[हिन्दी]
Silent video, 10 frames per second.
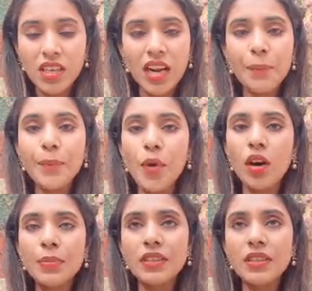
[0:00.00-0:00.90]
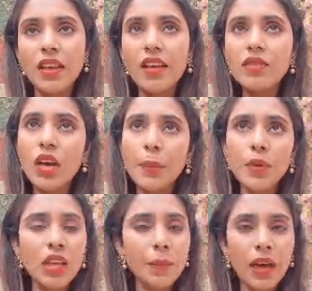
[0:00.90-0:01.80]
शराब बहुत पीते
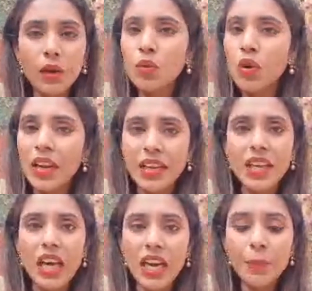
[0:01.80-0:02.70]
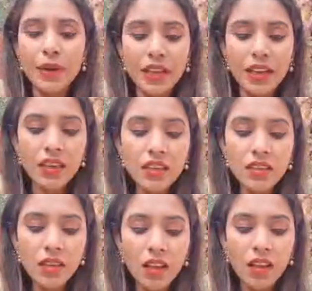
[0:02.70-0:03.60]
हैं तो आपको दरबार
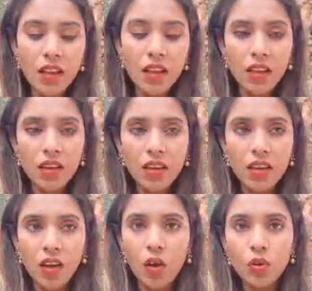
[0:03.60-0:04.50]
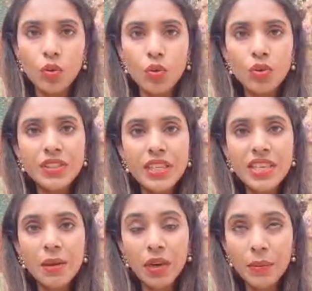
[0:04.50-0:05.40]
उनको लेके आना पड़ेगा
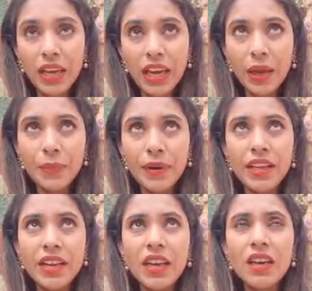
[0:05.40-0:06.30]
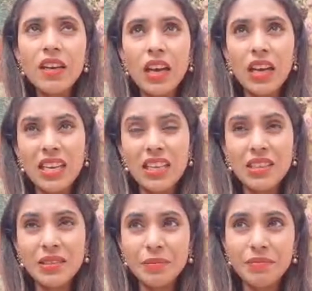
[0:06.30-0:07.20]
और गुरु जी से एक बार मिलना
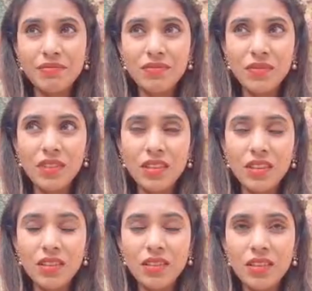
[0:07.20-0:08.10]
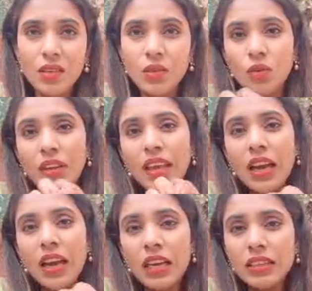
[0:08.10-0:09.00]
पड़ेगा अगर
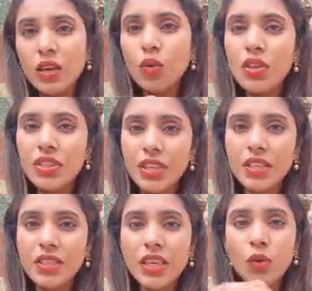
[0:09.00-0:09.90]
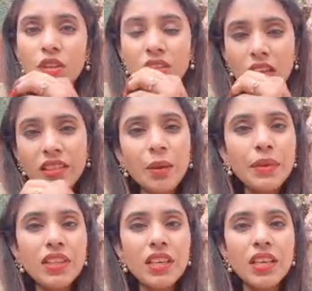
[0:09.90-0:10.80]
उनके अंदर कोई चीज़ें कोई
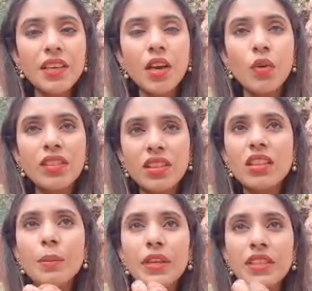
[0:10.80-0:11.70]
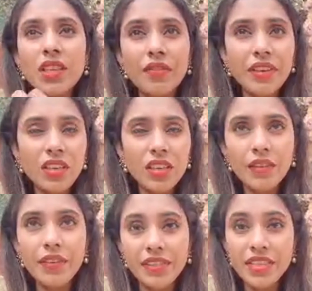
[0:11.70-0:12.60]
तंत्र मंत्र किया हुआ तंत्र मंत्र
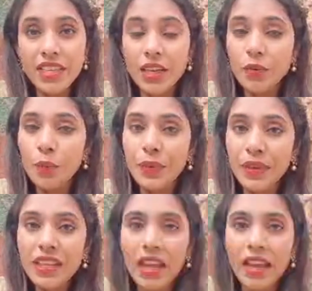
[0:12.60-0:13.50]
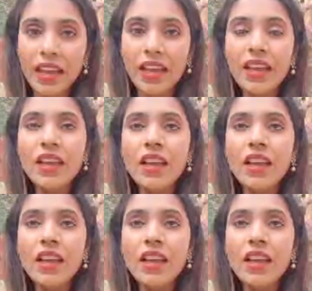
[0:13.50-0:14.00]
की वजह से अगर वो पी रहे हैं